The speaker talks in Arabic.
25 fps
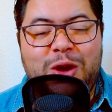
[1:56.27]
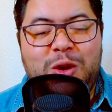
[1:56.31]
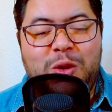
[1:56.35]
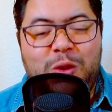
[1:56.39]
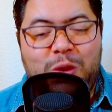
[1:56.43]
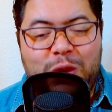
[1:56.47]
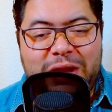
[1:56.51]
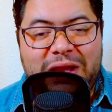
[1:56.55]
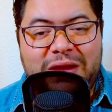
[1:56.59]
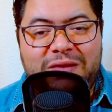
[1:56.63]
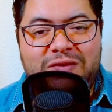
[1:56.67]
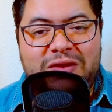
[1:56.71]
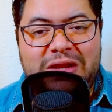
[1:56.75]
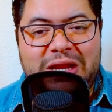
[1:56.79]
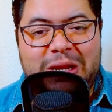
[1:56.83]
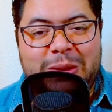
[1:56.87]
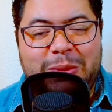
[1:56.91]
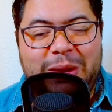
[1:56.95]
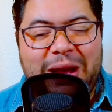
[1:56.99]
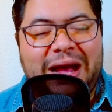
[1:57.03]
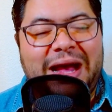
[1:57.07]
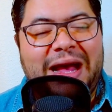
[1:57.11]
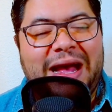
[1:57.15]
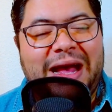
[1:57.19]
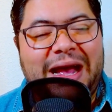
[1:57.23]
وكيف
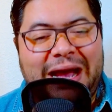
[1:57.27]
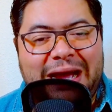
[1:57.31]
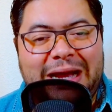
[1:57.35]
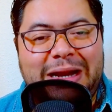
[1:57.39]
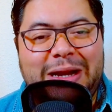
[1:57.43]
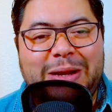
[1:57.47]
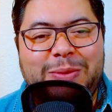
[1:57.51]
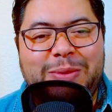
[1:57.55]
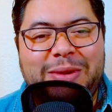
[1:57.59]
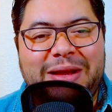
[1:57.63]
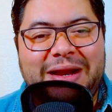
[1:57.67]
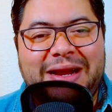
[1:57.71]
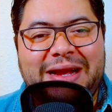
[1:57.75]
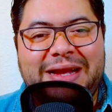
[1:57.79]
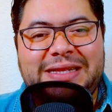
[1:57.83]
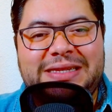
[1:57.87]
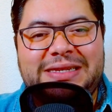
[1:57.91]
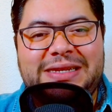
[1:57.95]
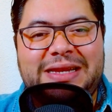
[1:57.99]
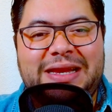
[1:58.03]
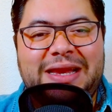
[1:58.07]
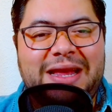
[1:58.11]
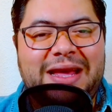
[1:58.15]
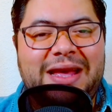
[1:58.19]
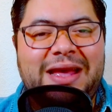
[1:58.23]
ديما على
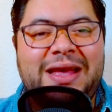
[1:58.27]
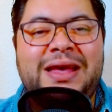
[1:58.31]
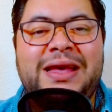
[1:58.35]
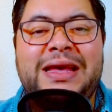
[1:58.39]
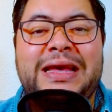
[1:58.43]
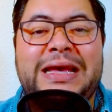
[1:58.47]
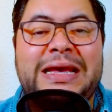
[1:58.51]
بركه الله